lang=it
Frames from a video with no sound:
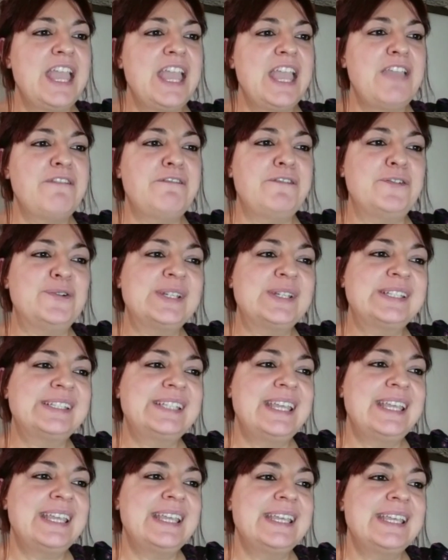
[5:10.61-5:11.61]
e
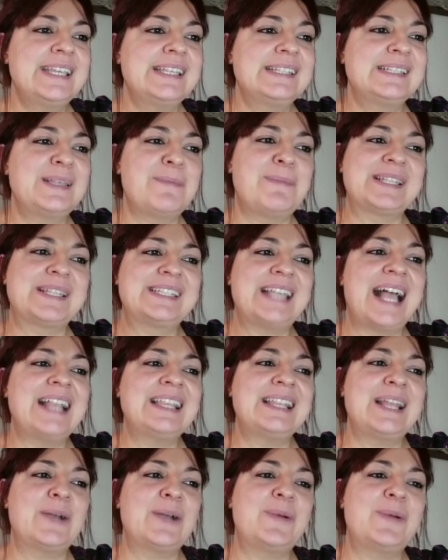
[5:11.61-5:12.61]
forse se
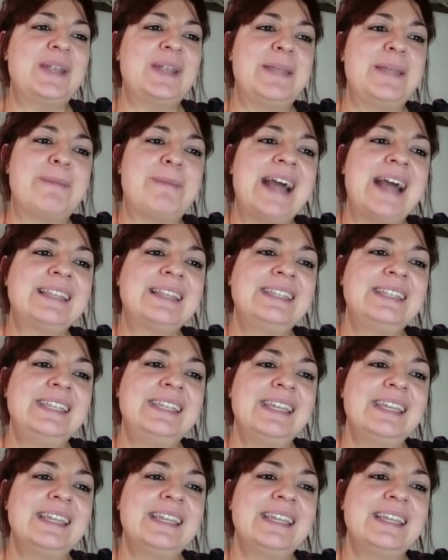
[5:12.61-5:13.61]
passate da quelle
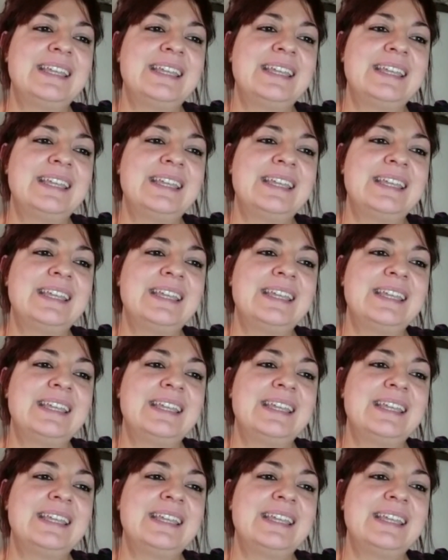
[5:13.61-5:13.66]
parti